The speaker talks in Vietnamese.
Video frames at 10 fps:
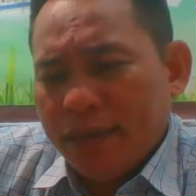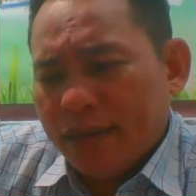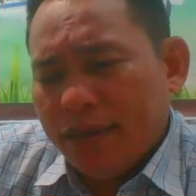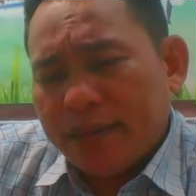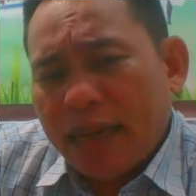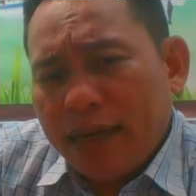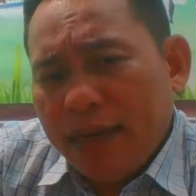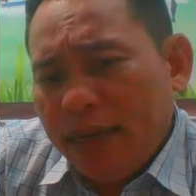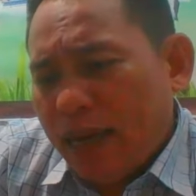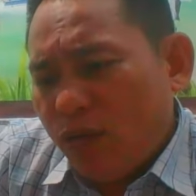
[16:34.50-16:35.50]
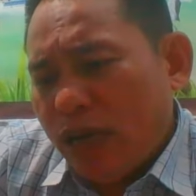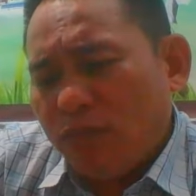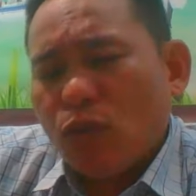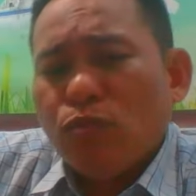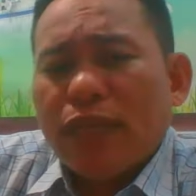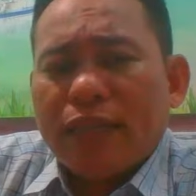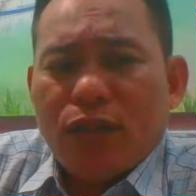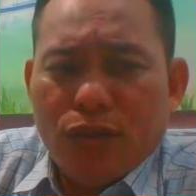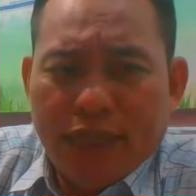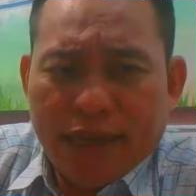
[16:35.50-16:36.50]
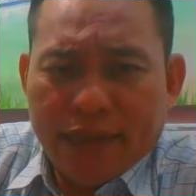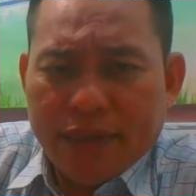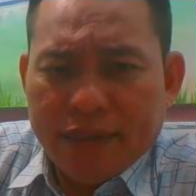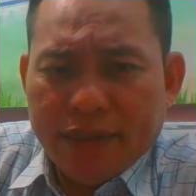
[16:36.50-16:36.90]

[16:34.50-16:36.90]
người ta đi lao động cũng cực khổ vậy